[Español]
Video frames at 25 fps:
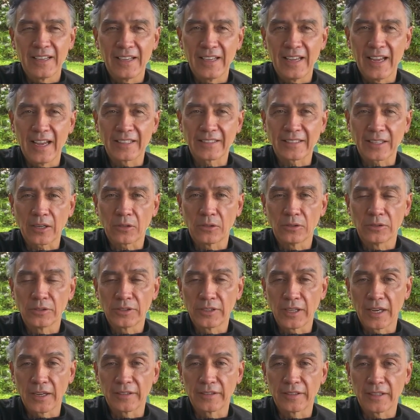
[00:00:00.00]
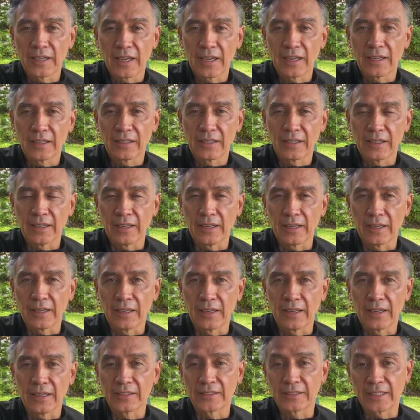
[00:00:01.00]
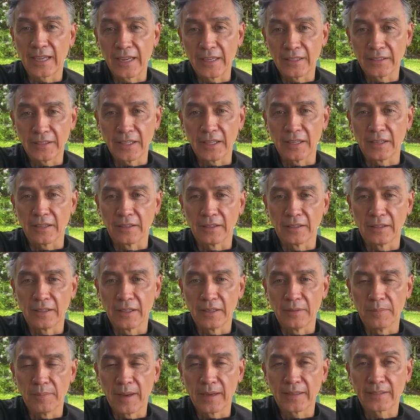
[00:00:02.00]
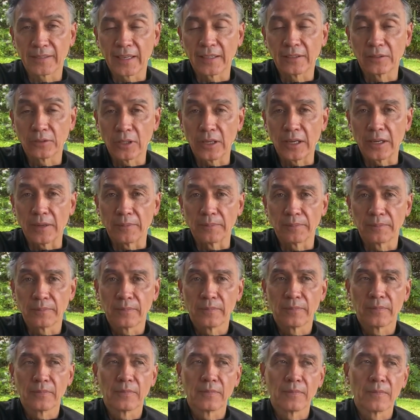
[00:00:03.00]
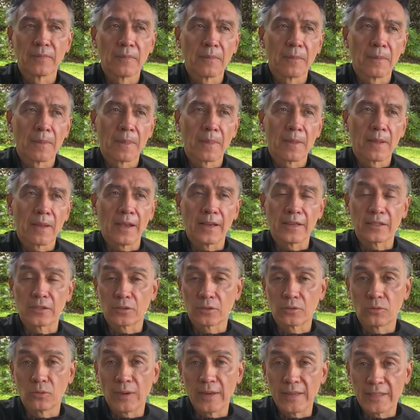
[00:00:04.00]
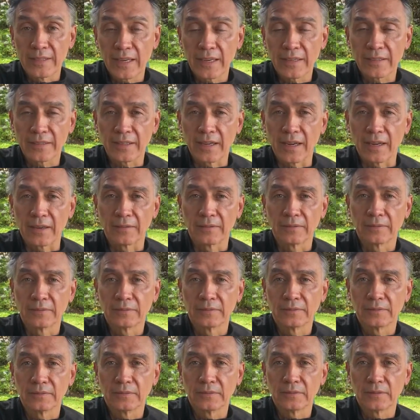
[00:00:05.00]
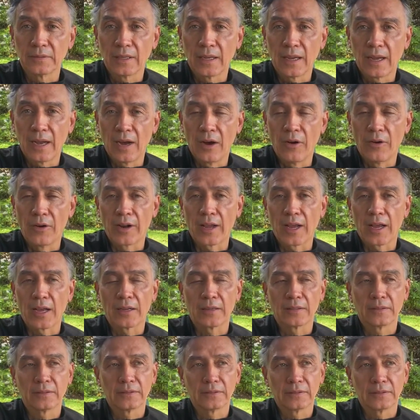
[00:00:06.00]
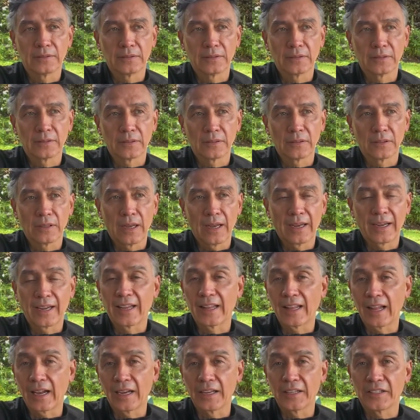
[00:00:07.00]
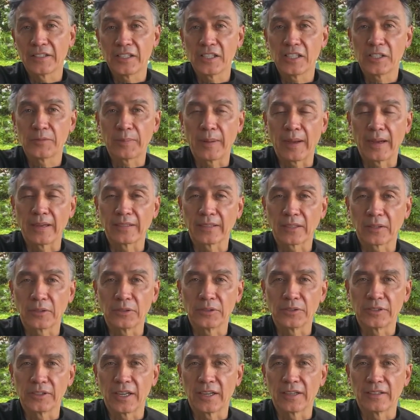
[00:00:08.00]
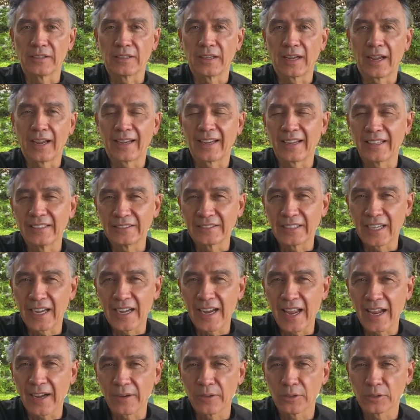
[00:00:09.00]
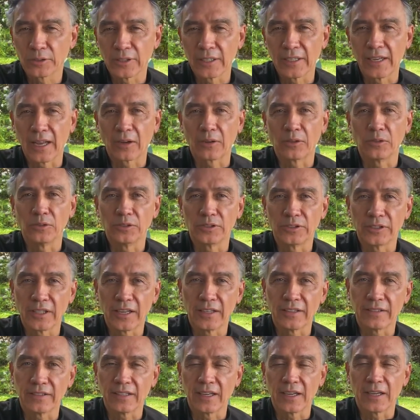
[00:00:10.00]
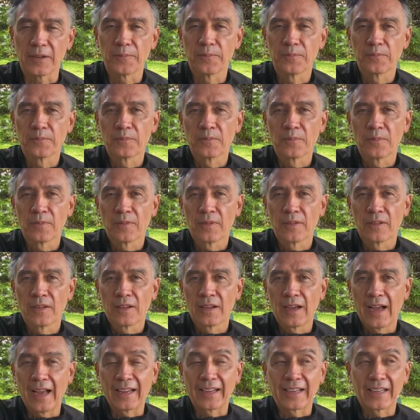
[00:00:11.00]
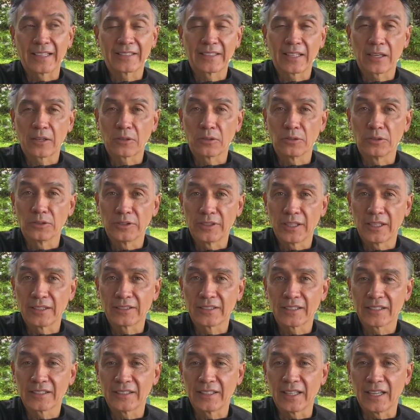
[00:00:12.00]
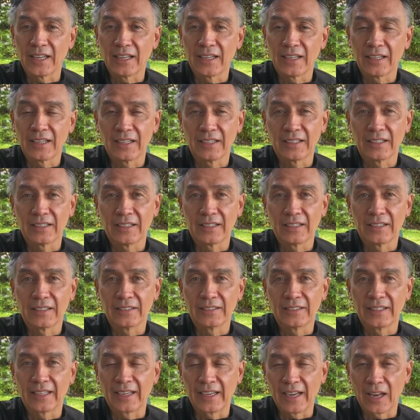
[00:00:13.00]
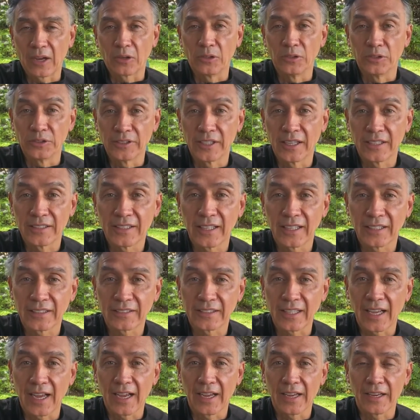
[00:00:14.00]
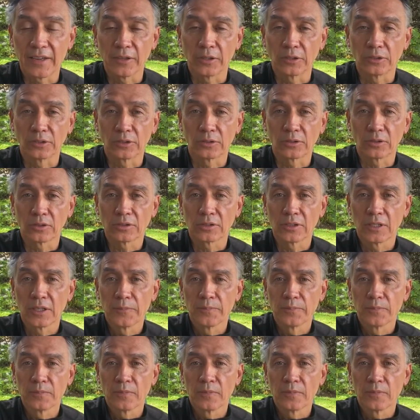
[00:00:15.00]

Y esa conciencia eh, está en ti, inmersa en ti, es tu esencia. Ahora hay que darle chispa a esa conciencia, hay que entrenarnos en la conciencia hay que ser conscientes de, que la conciencia está en nosotros